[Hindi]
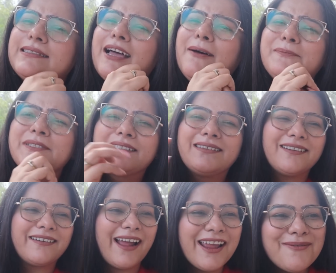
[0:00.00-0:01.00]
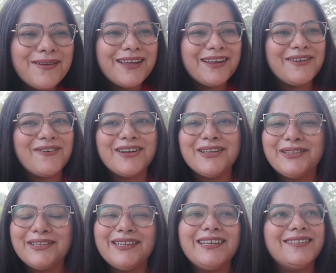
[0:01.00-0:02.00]
सब्सक्राइबिंग और
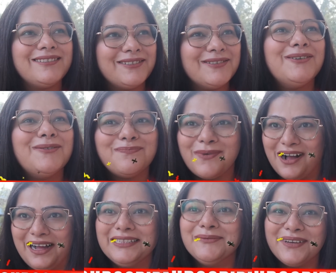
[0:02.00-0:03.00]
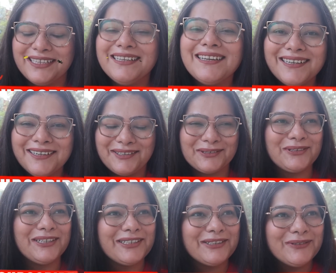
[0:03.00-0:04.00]
इतने दिनों बाद मैं ये इंट्रो
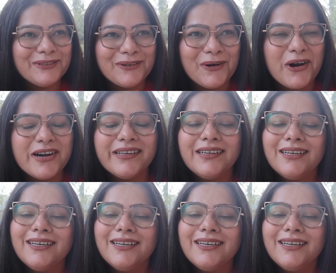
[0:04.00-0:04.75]
कर रही हूँ रिकॉर्ड